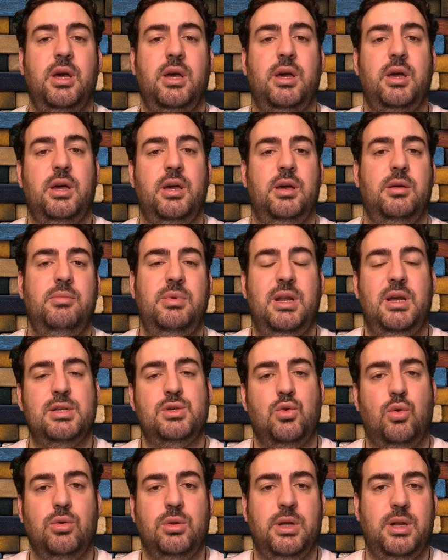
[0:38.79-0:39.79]
Ee,
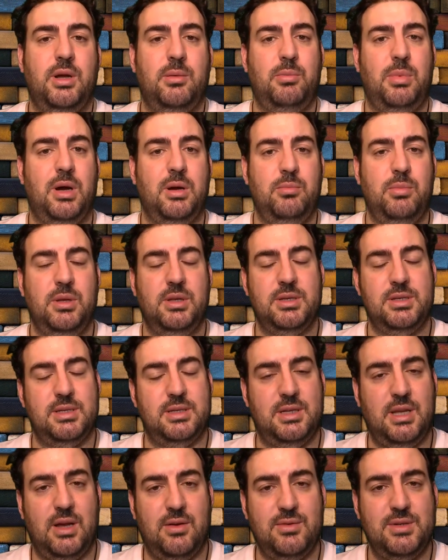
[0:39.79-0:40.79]
biraz onlara
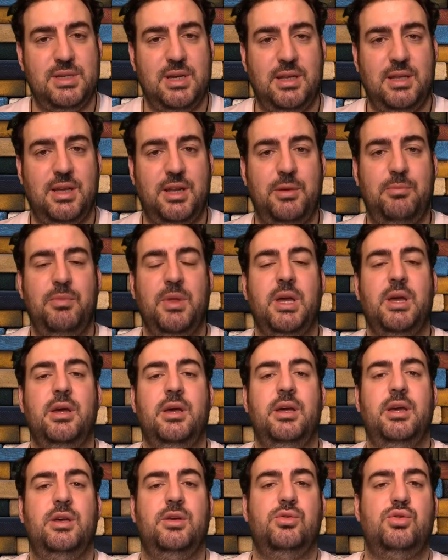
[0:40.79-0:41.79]
bakmanızı tavsiye ederim.
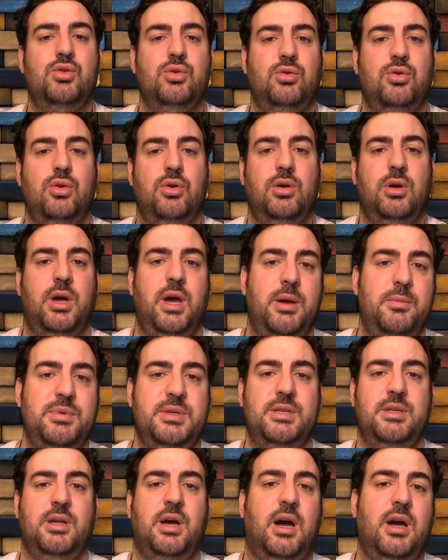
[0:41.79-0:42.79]
Ee, çünkü
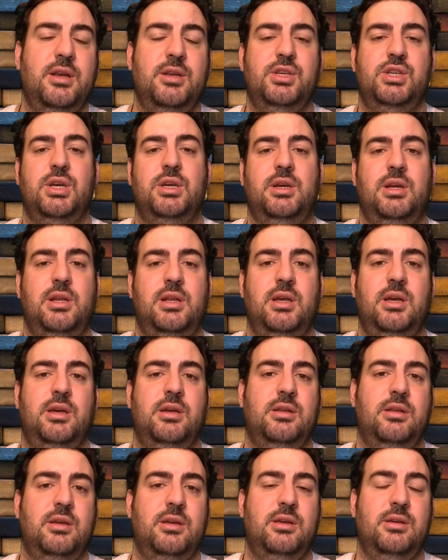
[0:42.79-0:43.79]
hepsine aynı şekilde
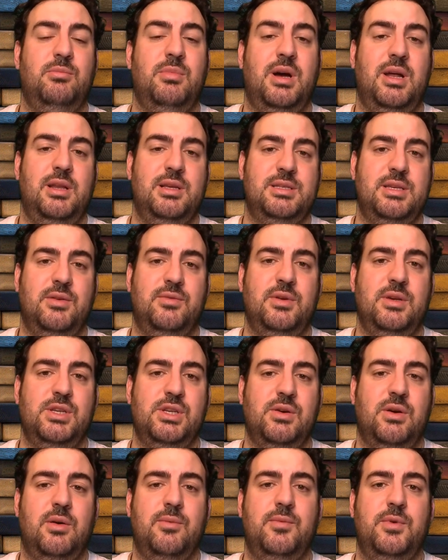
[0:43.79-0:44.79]
e, maalesef
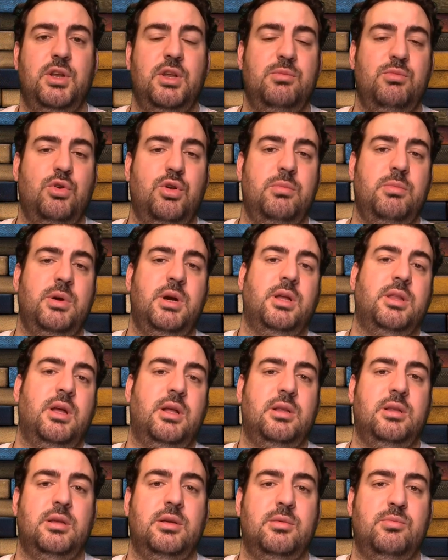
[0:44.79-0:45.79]
ki cevap veremiyorum.
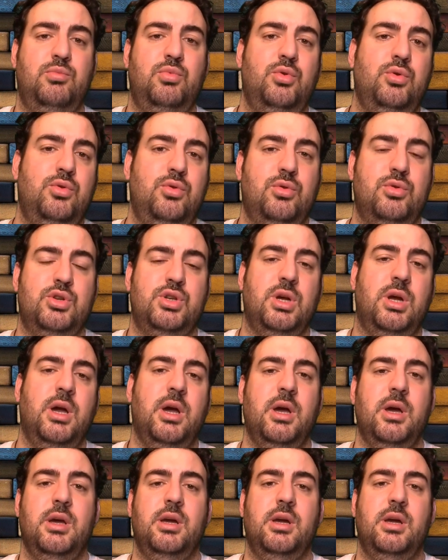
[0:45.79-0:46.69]
Kanal e, büyüdükçe